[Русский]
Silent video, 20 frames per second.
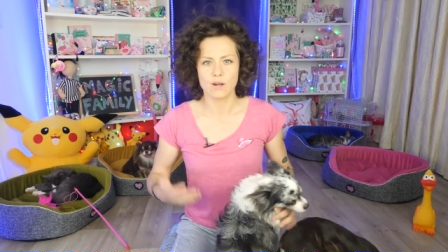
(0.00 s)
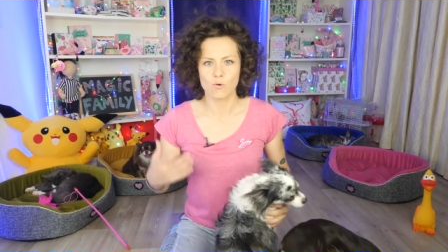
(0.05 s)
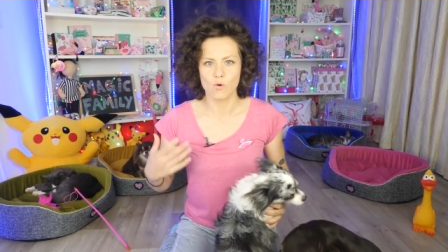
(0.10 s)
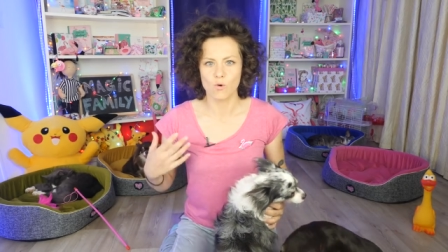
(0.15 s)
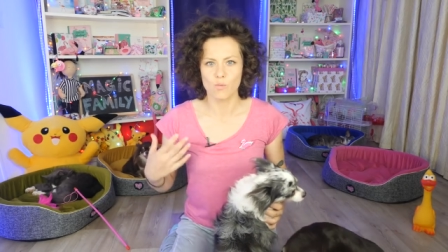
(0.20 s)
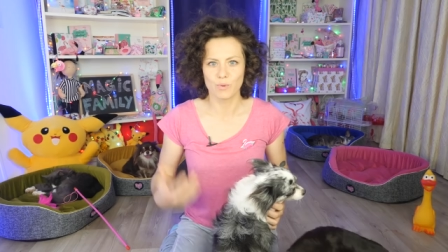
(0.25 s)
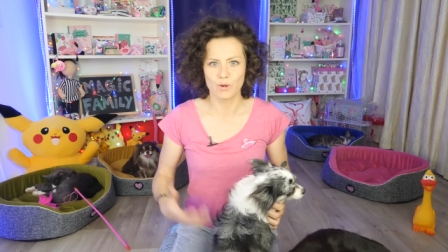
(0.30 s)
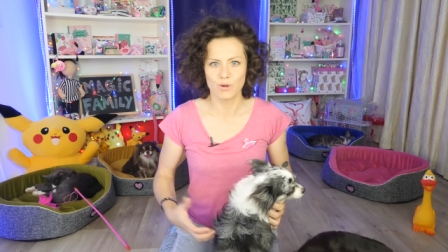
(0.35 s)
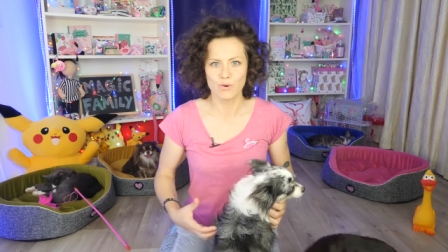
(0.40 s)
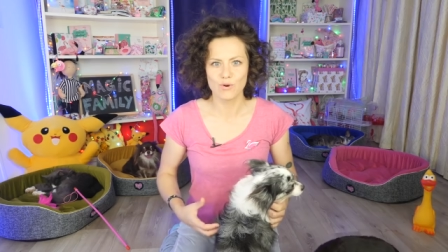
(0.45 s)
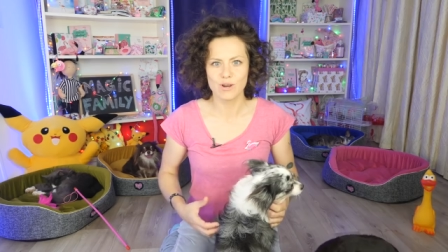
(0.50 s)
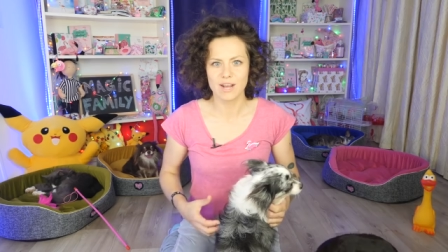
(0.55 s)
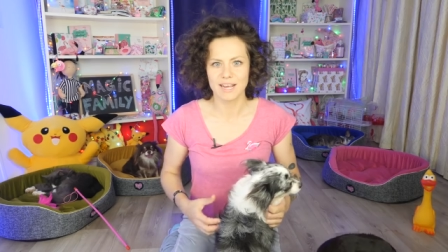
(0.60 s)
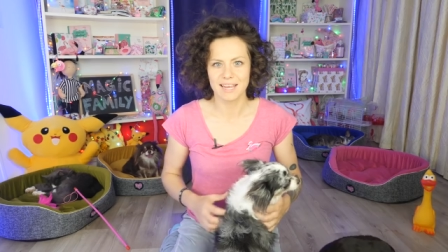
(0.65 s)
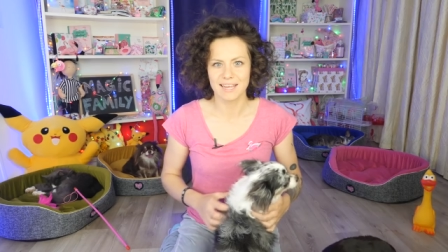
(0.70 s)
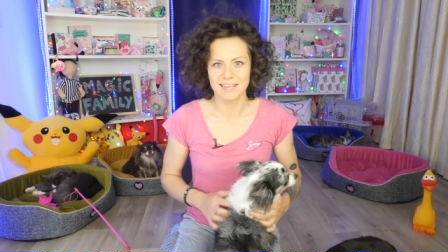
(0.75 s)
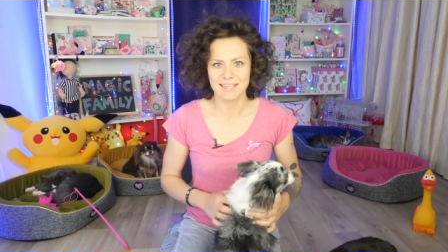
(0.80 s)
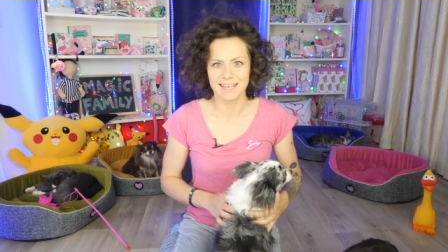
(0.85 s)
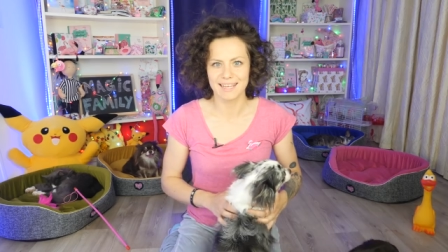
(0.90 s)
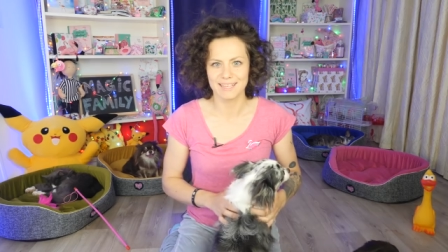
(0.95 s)
куплю-ка
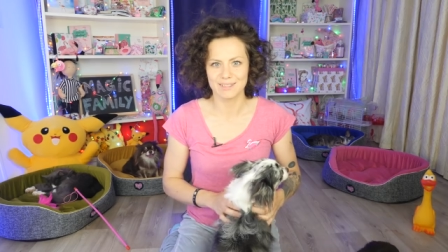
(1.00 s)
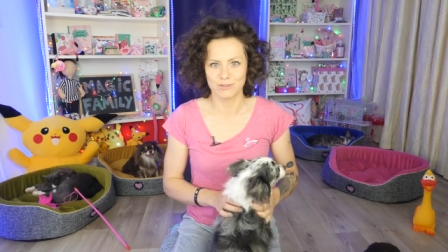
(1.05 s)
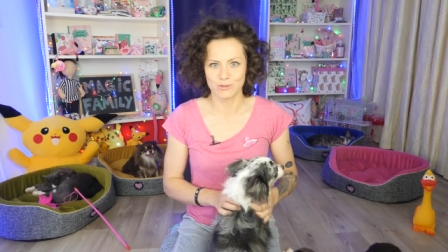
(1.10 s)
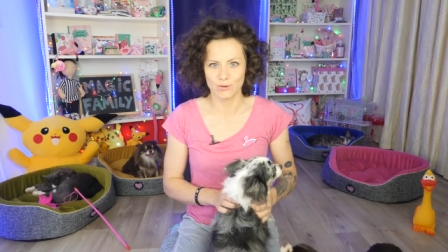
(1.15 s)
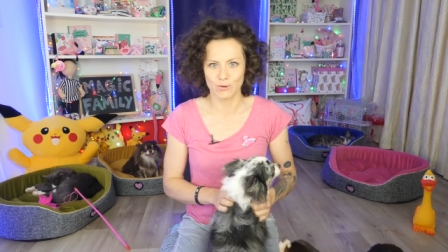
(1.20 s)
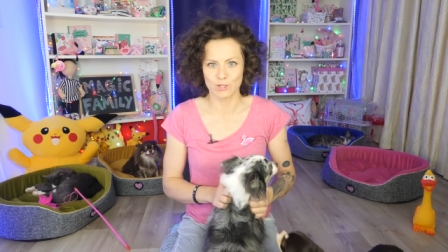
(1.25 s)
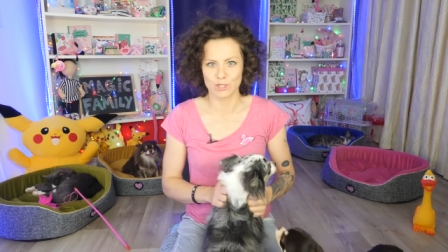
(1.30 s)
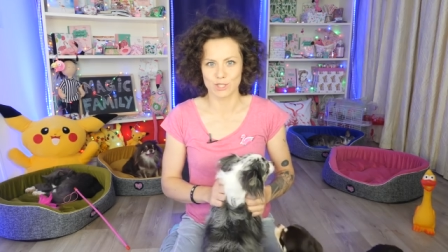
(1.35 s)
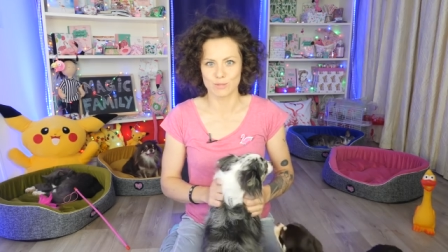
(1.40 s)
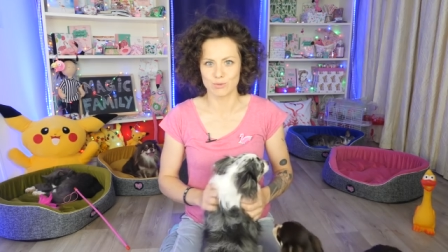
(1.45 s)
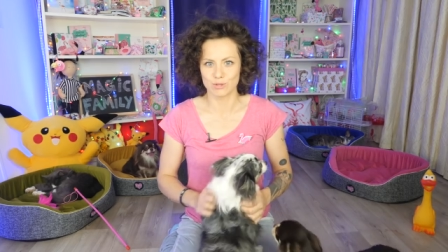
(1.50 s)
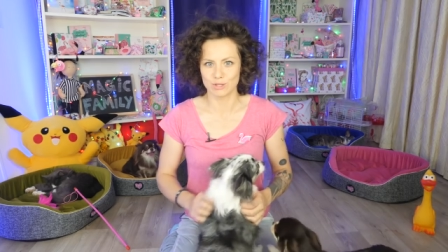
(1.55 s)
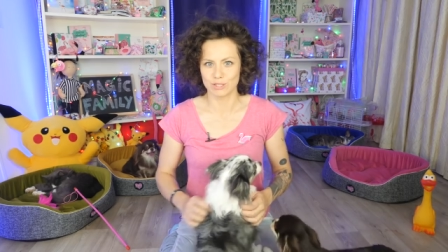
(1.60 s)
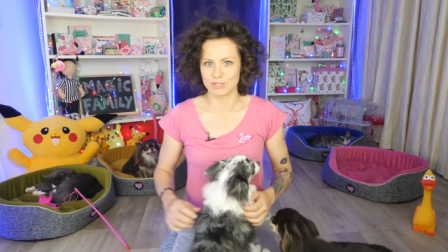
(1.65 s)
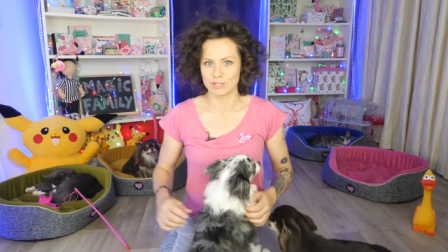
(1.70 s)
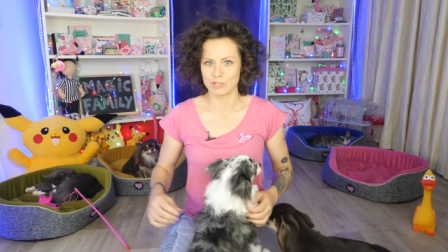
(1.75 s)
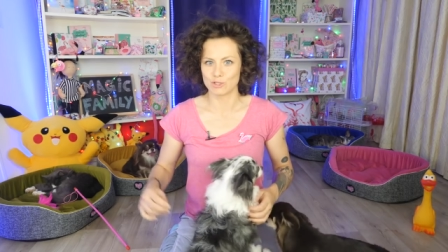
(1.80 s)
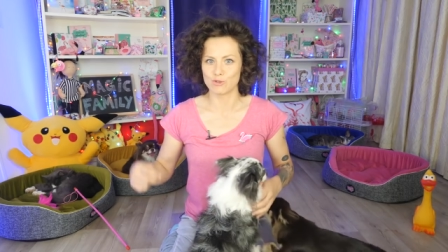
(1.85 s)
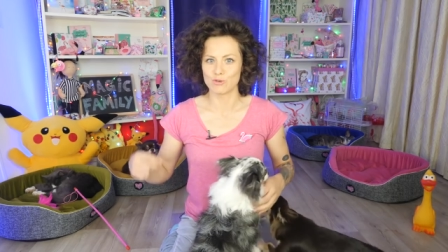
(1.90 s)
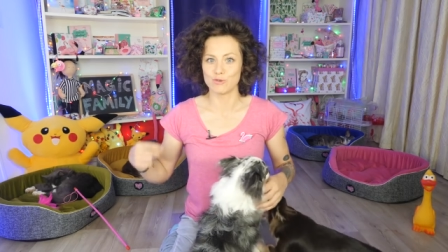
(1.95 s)
я ей тоже
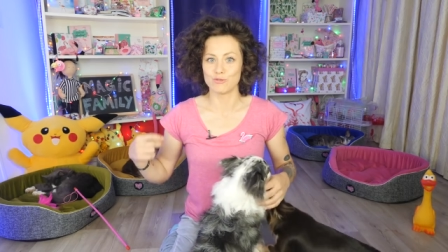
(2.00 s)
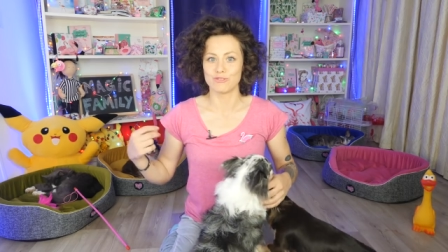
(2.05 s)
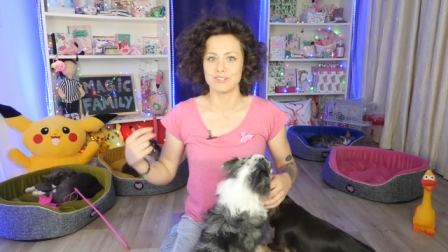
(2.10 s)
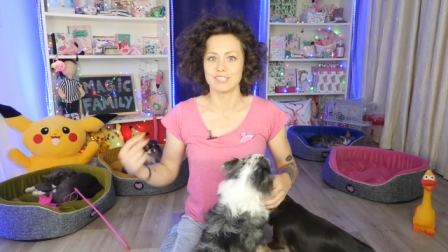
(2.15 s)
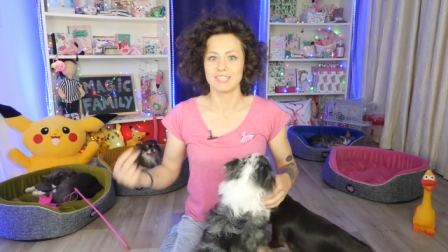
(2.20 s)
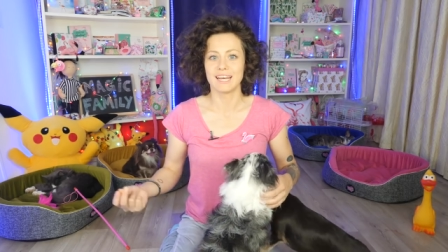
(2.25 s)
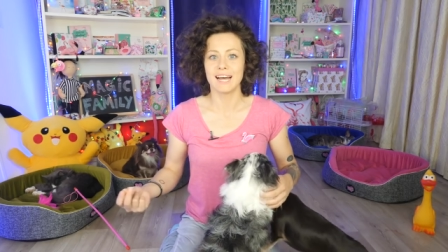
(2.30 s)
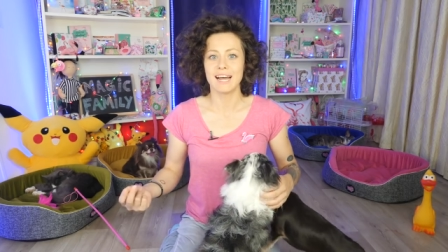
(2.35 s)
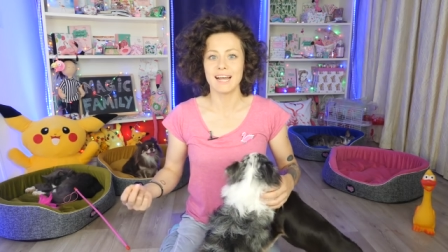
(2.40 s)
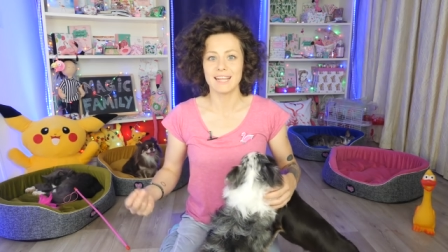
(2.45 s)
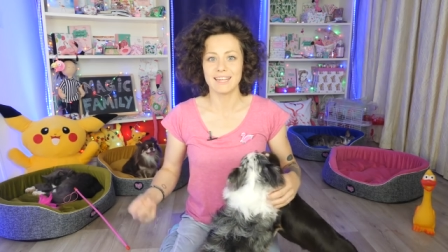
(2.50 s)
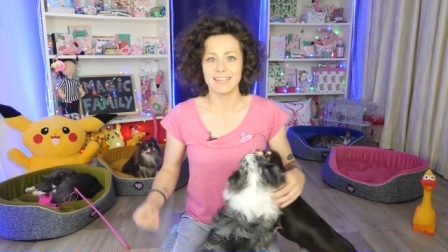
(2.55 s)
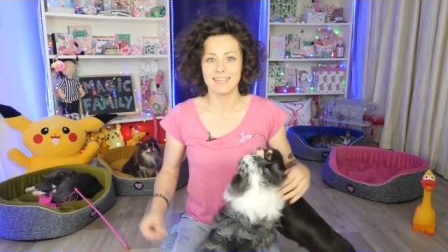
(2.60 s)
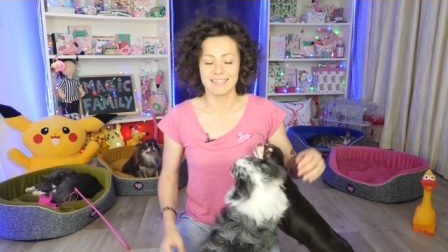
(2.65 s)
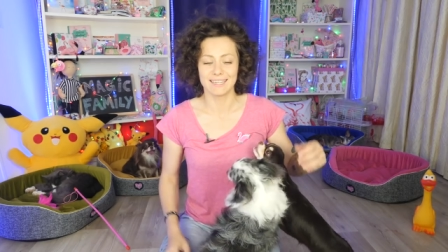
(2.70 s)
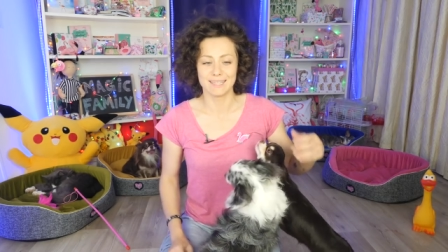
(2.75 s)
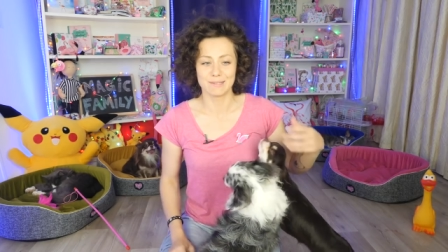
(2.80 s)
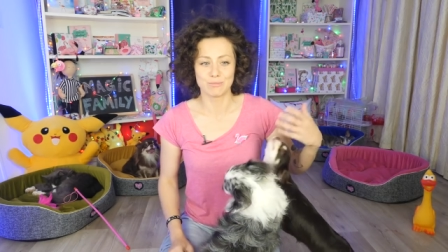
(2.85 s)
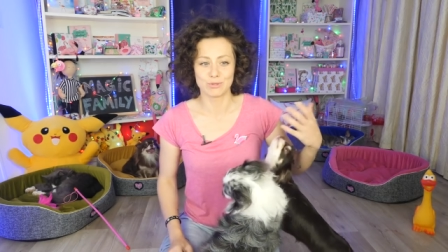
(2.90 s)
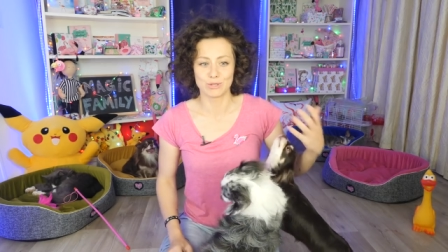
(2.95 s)
бутылочку вина
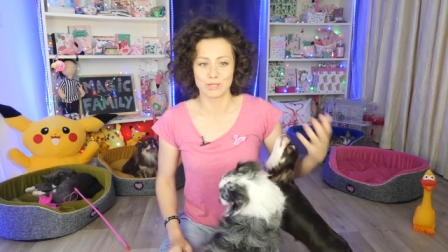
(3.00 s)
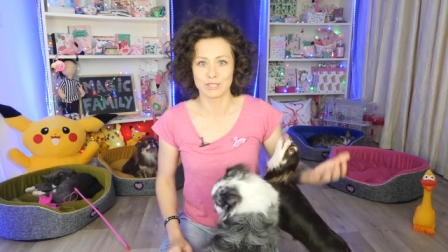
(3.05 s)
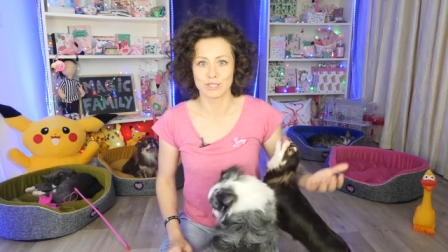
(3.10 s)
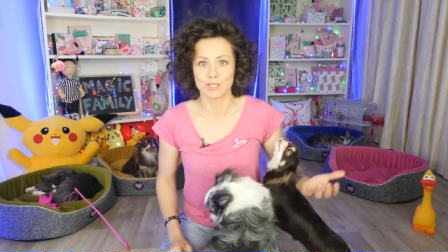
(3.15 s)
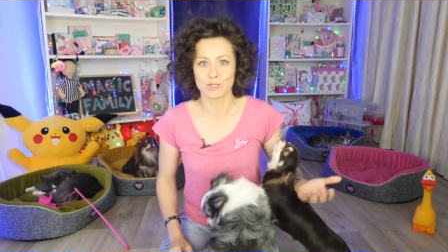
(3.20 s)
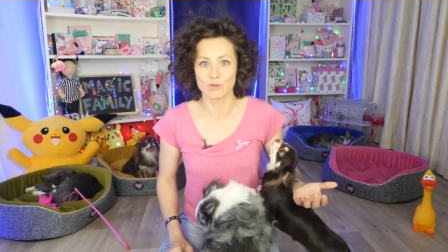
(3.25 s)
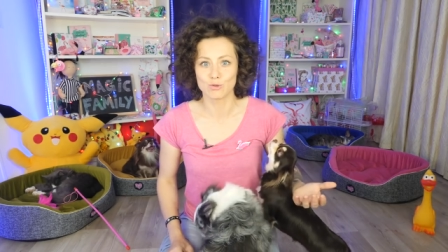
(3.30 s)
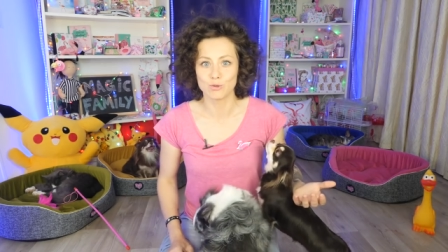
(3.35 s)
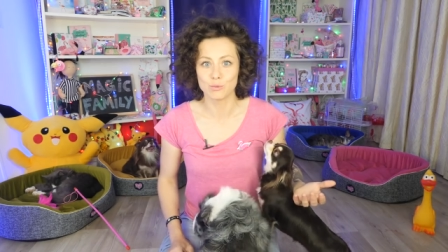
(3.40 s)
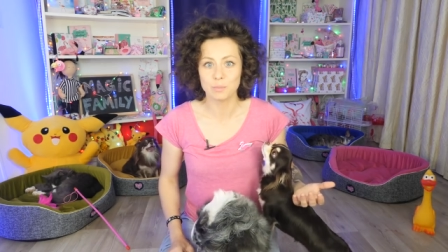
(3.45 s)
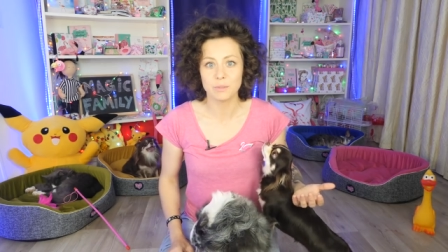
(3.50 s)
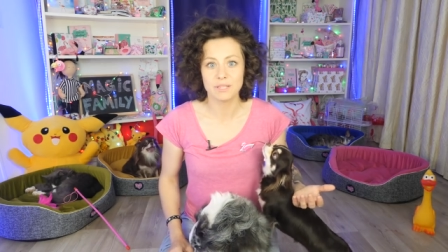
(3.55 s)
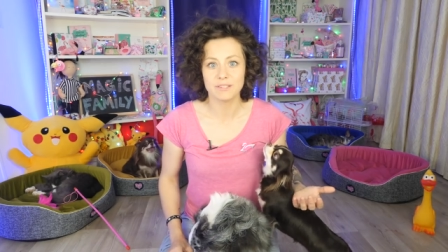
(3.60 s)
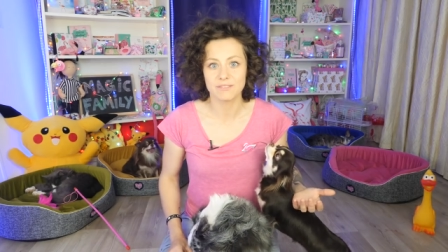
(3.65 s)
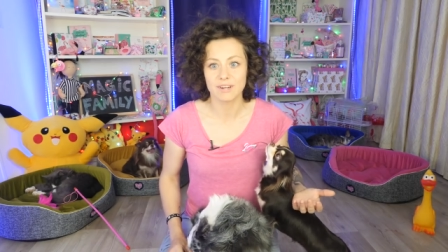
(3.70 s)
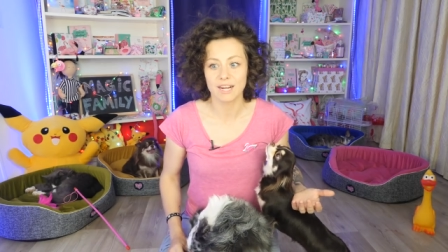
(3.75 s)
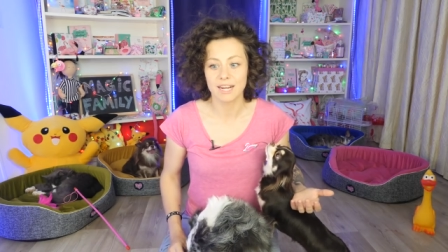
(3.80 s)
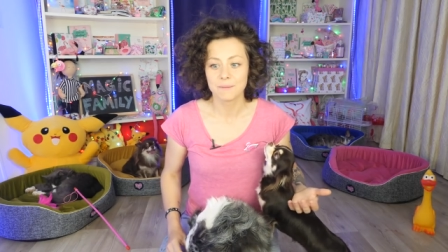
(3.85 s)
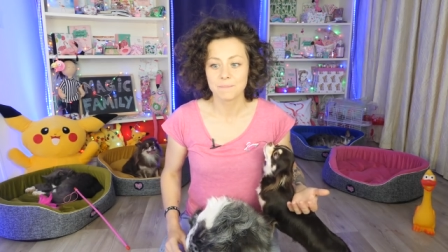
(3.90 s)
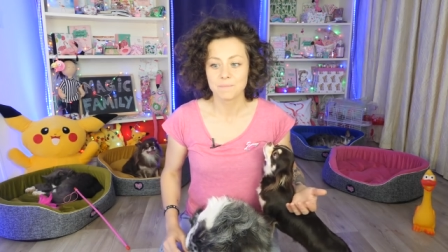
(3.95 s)
или бутылочку
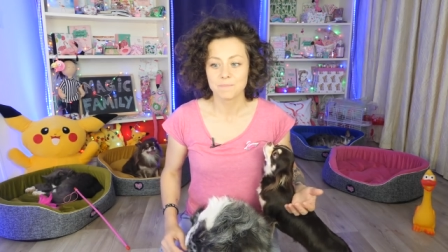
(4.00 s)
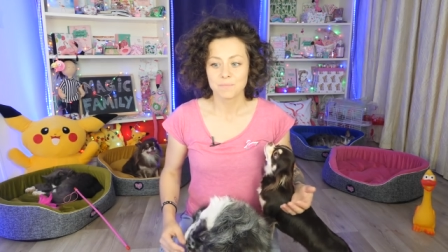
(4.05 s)
пива.